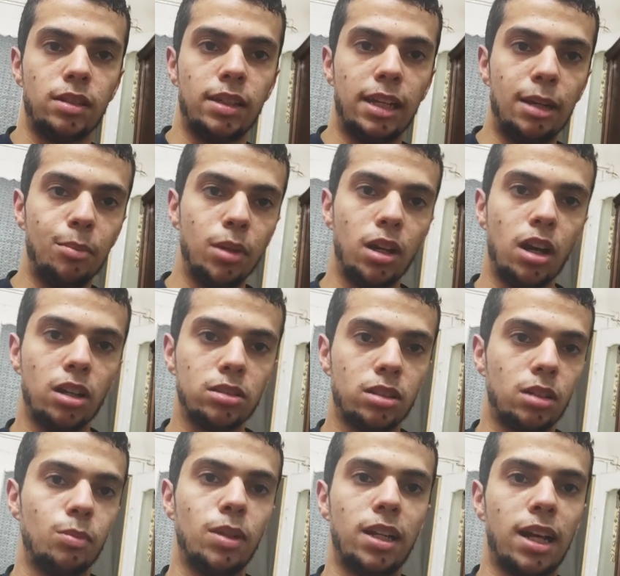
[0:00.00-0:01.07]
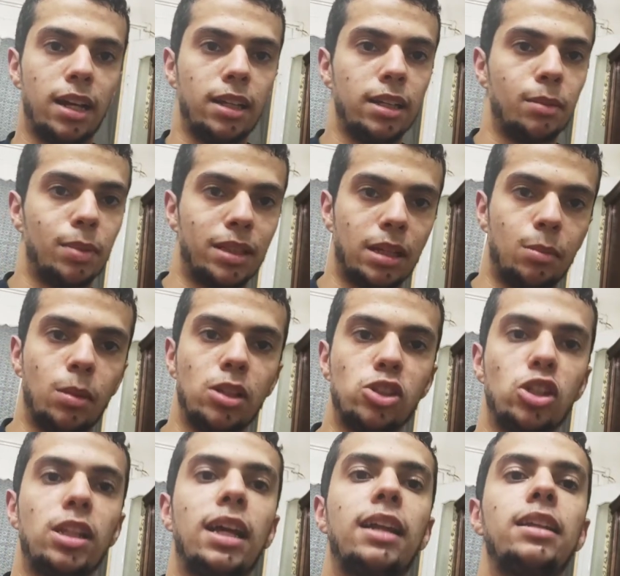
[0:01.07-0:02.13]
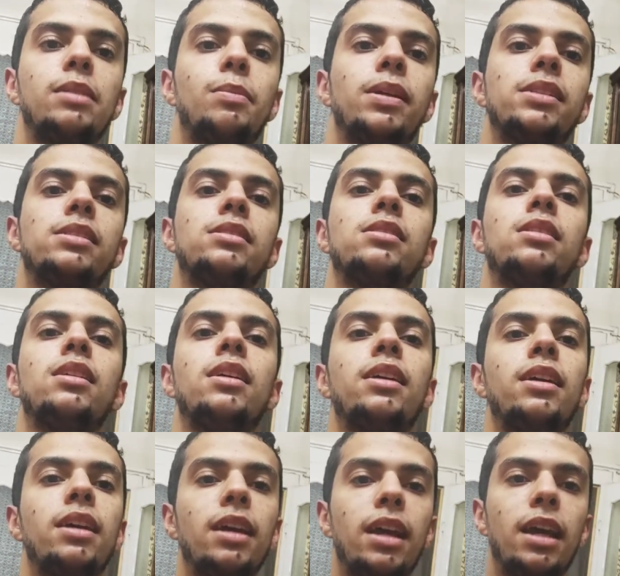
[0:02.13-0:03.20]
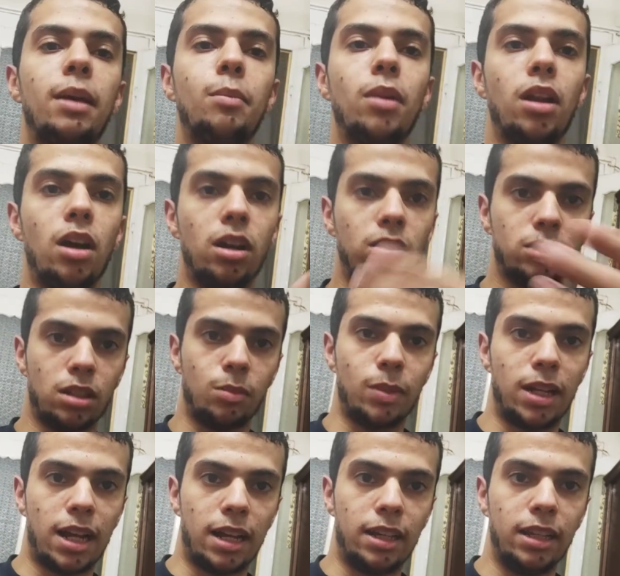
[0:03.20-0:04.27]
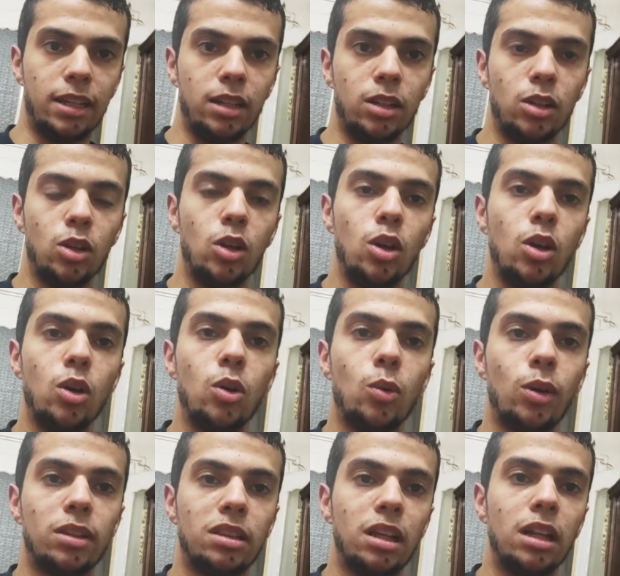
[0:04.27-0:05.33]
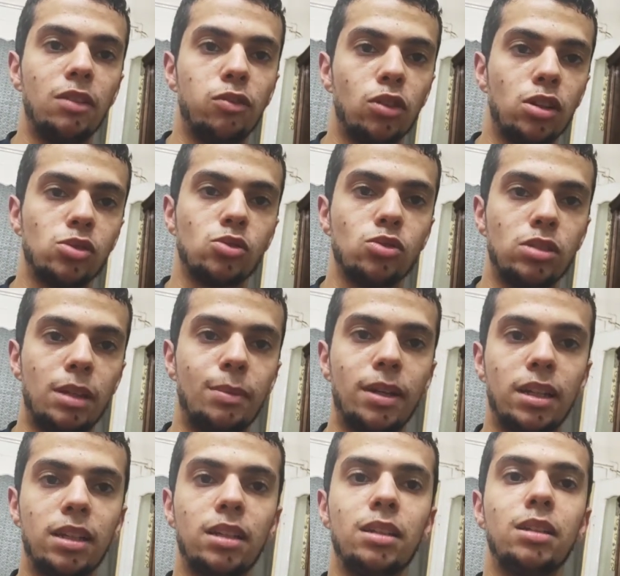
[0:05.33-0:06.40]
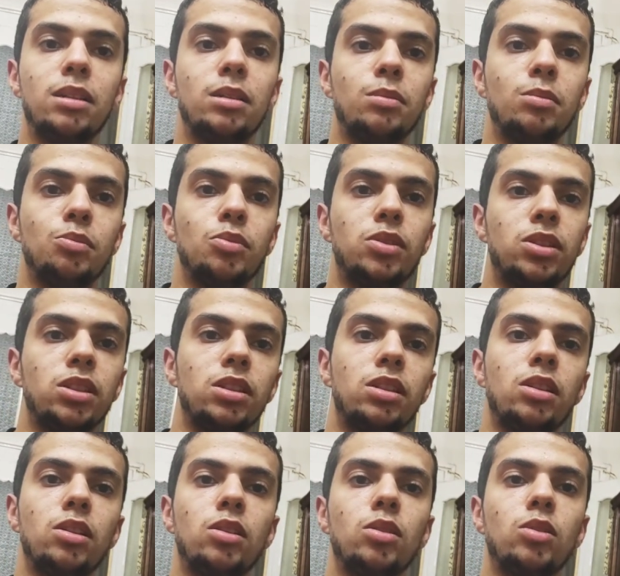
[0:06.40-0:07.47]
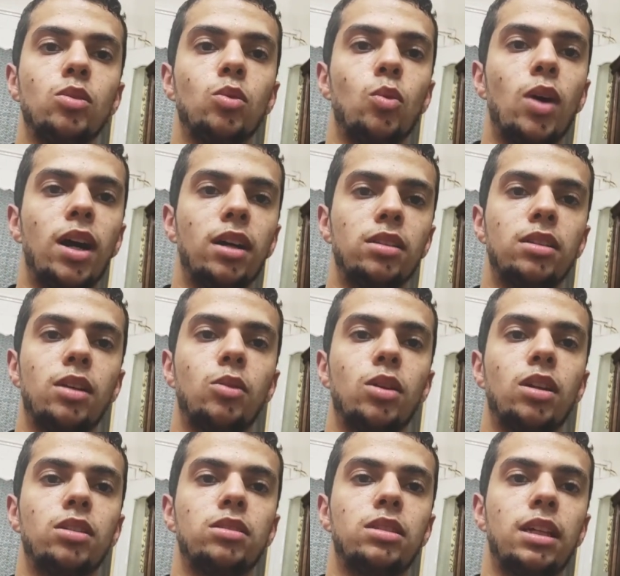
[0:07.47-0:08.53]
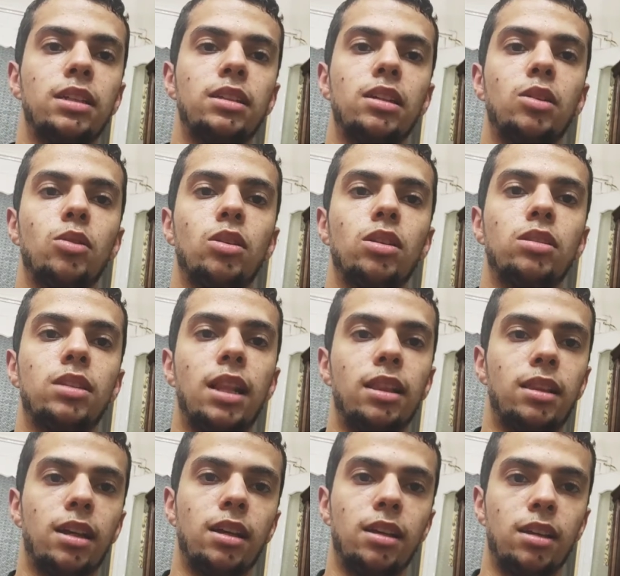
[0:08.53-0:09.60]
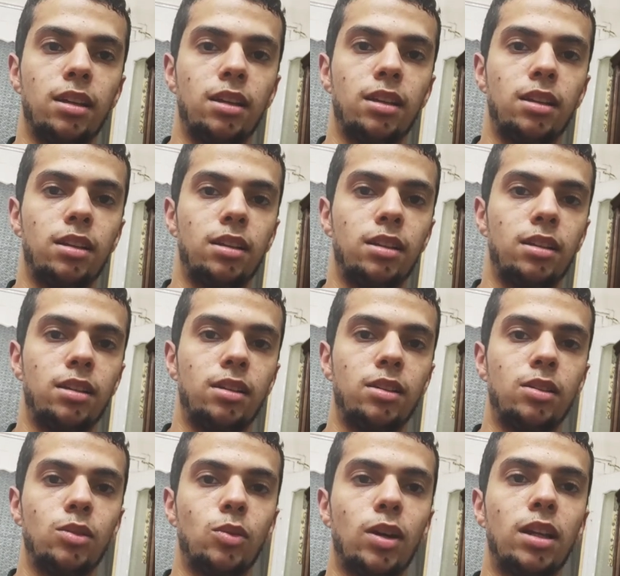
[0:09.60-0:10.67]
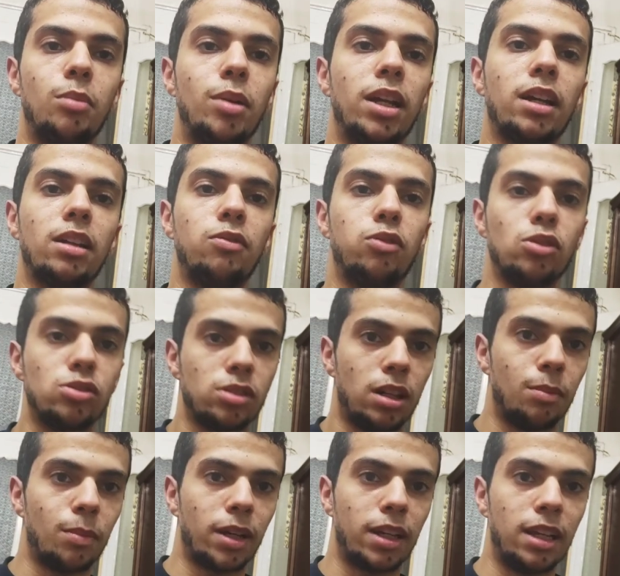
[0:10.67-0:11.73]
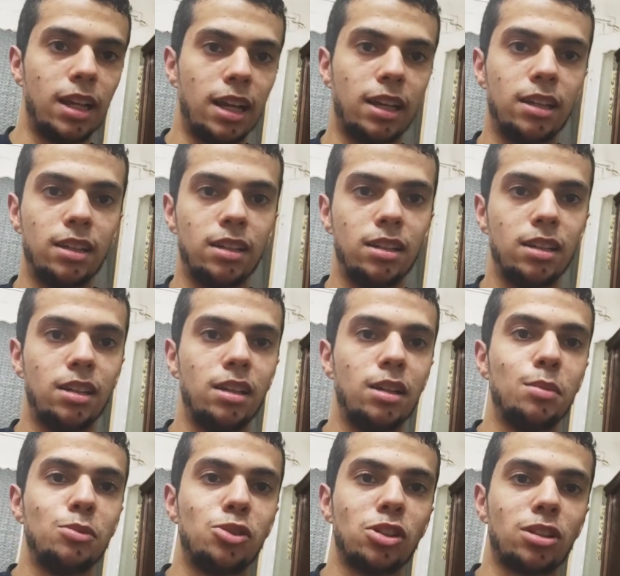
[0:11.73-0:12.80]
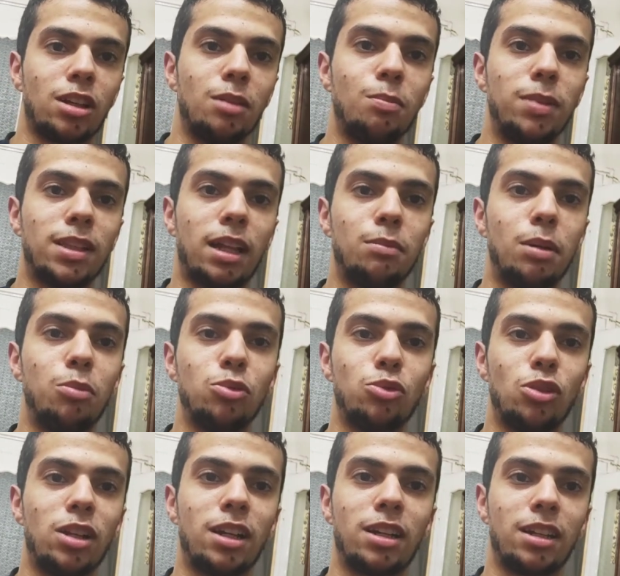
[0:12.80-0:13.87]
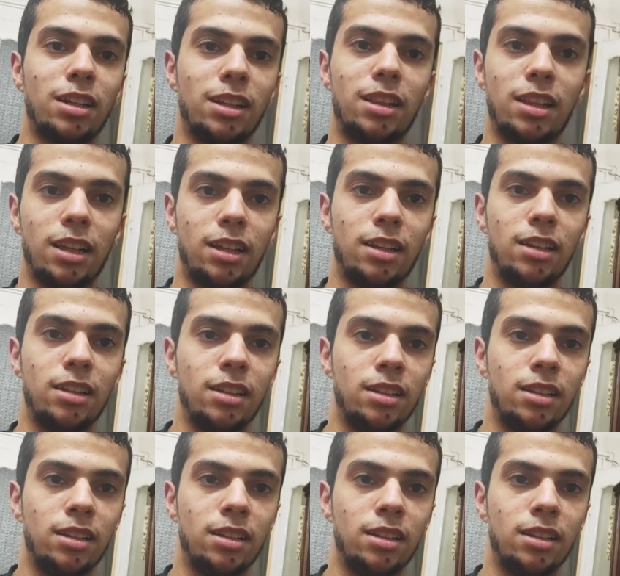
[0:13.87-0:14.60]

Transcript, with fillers: اعمل اكتر من اللي عليك متعملش اللي عليك بس اعمل اكتر من اللي عليك وهتلاقي الفرص قدامك بتيجي واحدة ورا التانية ورا التالتة وخلي بالك الفرصة لما تجيلك مش هتخبط على الباب وتقولك انا جيتلك